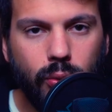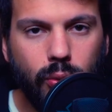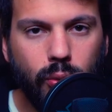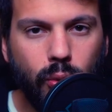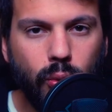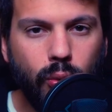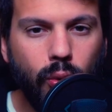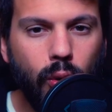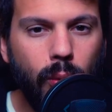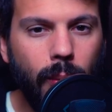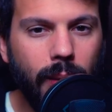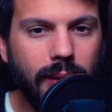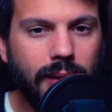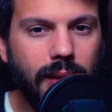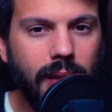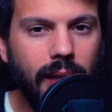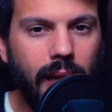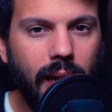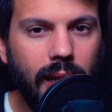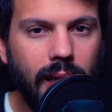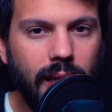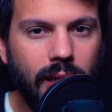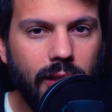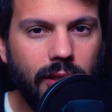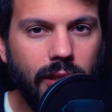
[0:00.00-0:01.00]
tutto il
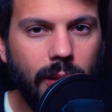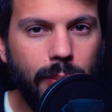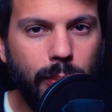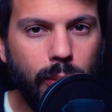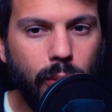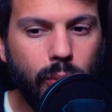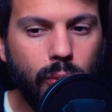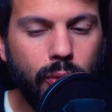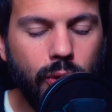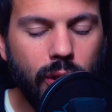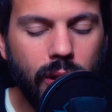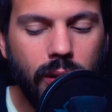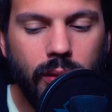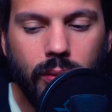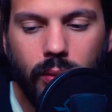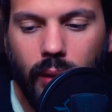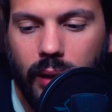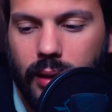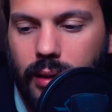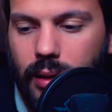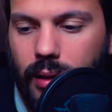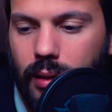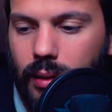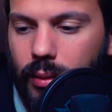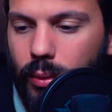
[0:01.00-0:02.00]
materiale che stai producendo,
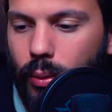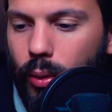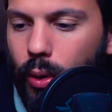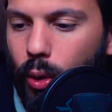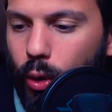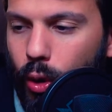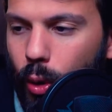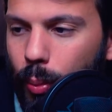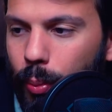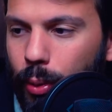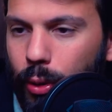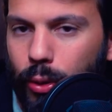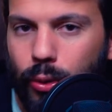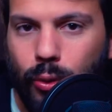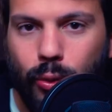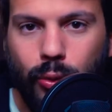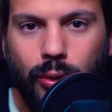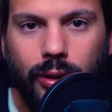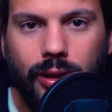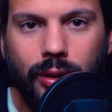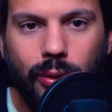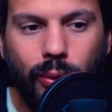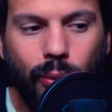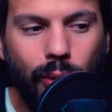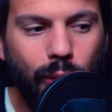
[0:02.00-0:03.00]
anche quello che ho prodotto
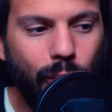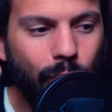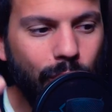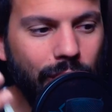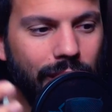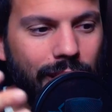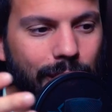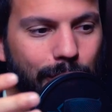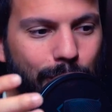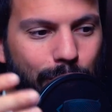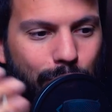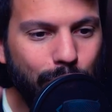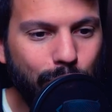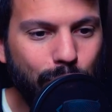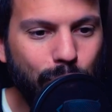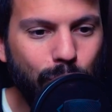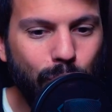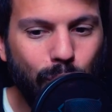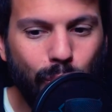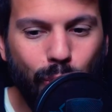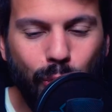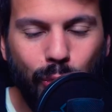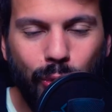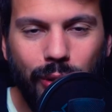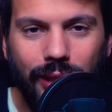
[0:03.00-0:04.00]
io, quello che
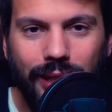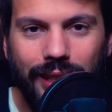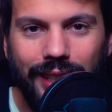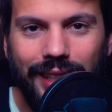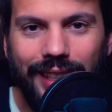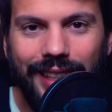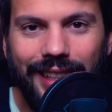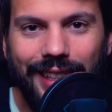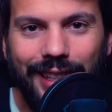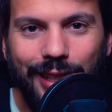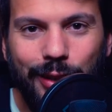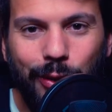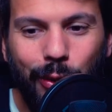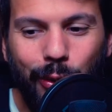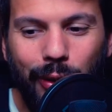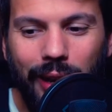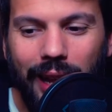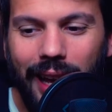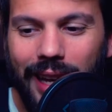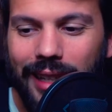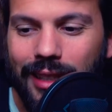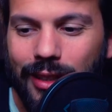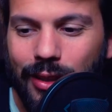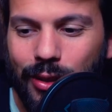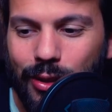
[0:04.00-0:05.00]
producono i, i
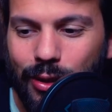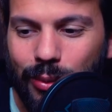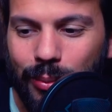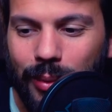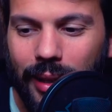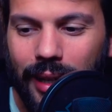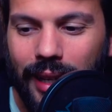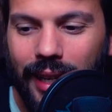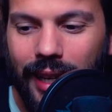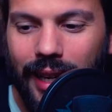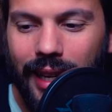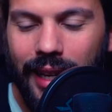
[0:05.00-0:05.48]
colleghi, insomma,